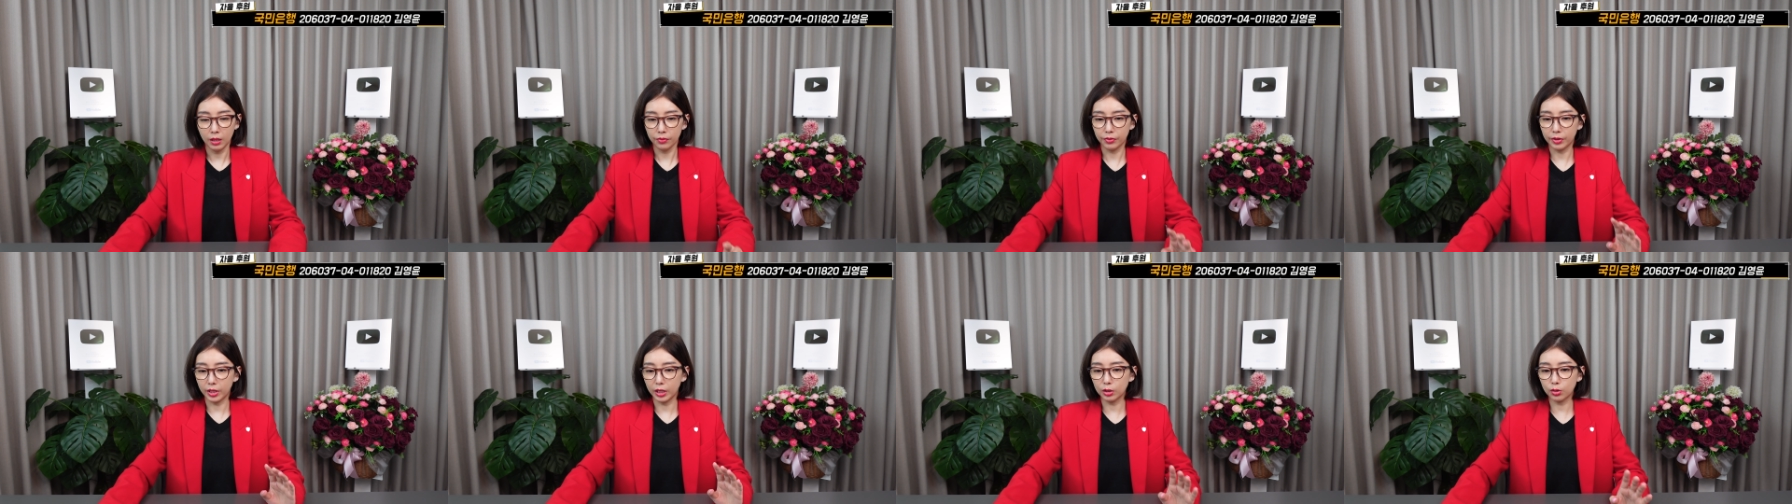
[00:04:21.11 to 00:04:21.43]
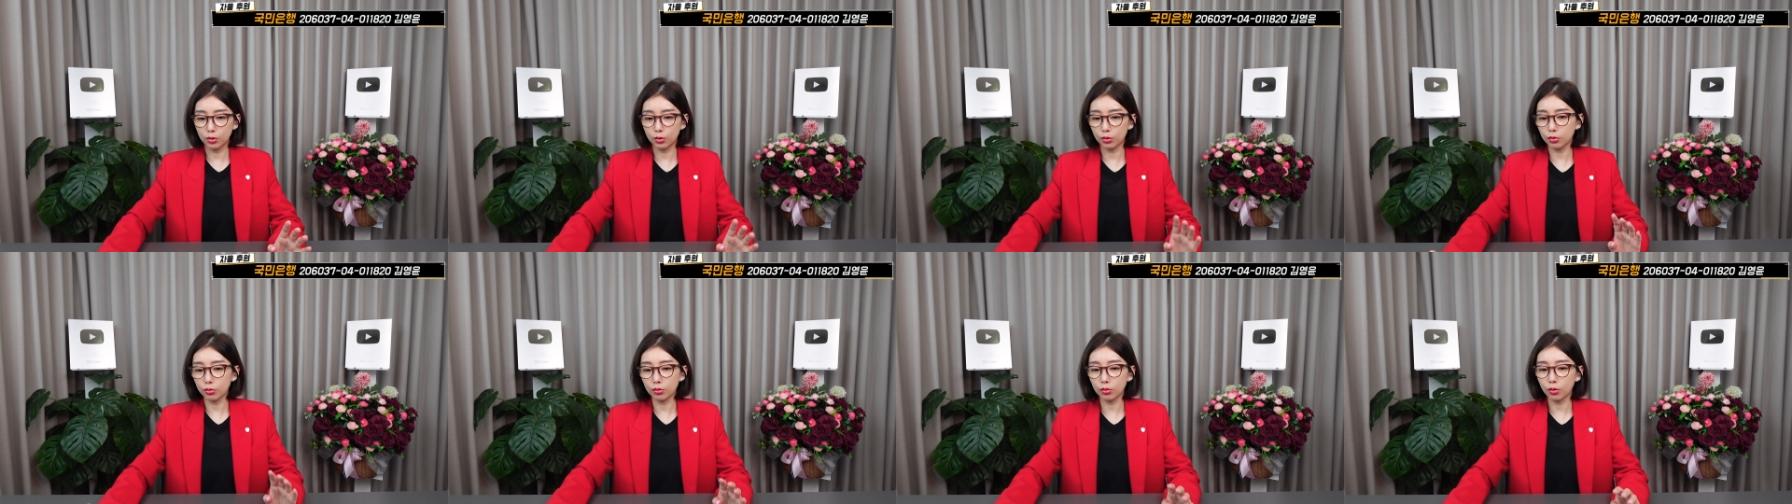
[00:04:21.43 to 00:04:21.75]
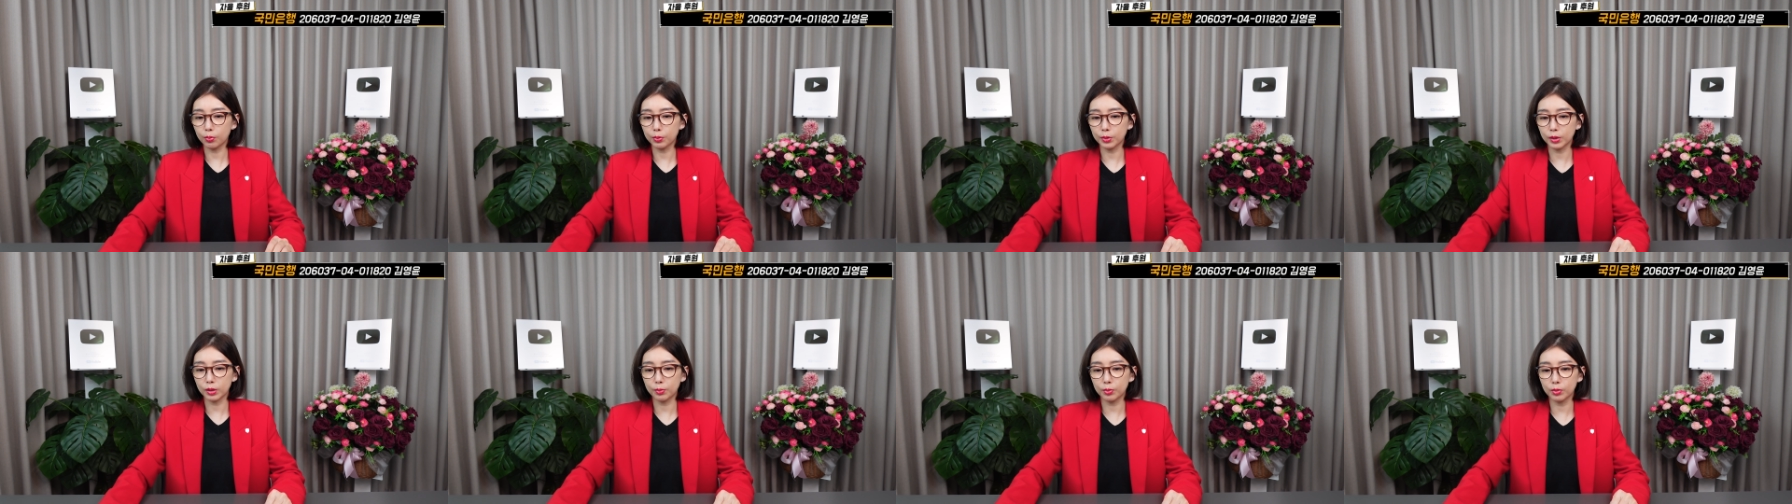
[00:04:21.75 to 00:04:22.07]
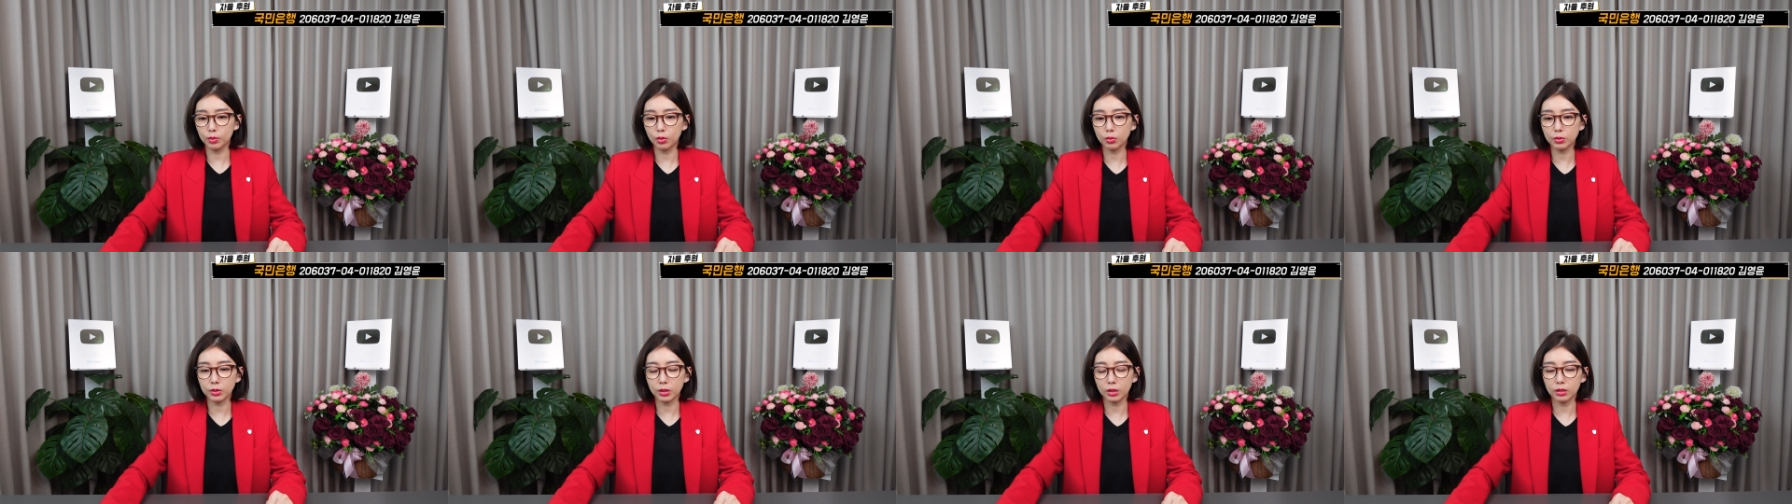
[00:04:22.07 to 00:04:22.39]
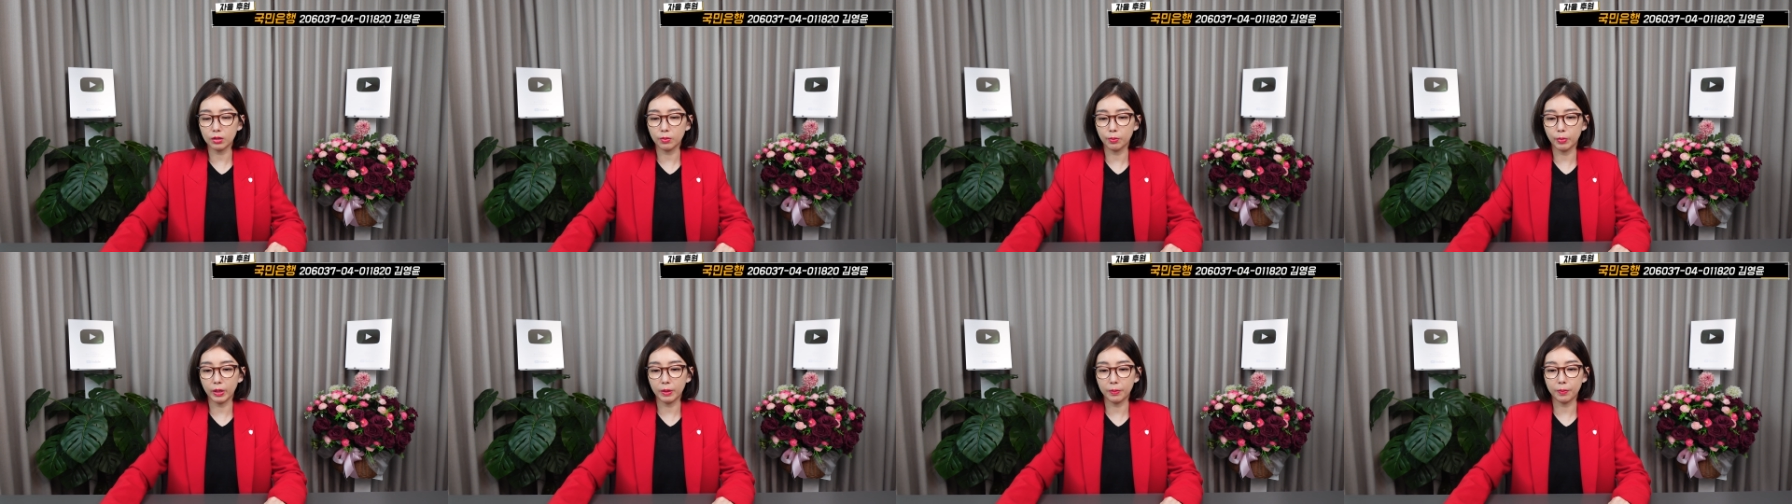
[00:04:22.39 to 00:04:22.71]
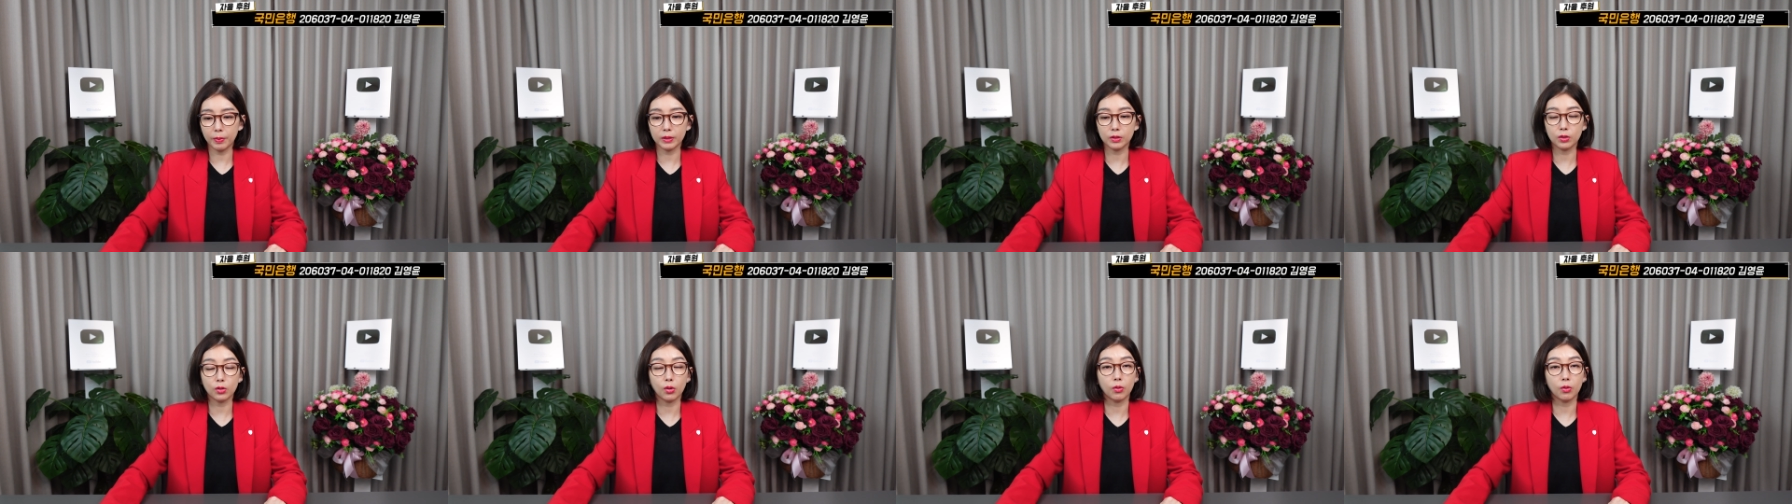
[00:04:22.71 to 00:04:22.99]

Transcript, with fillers: 대출 없이 부동산을 매입한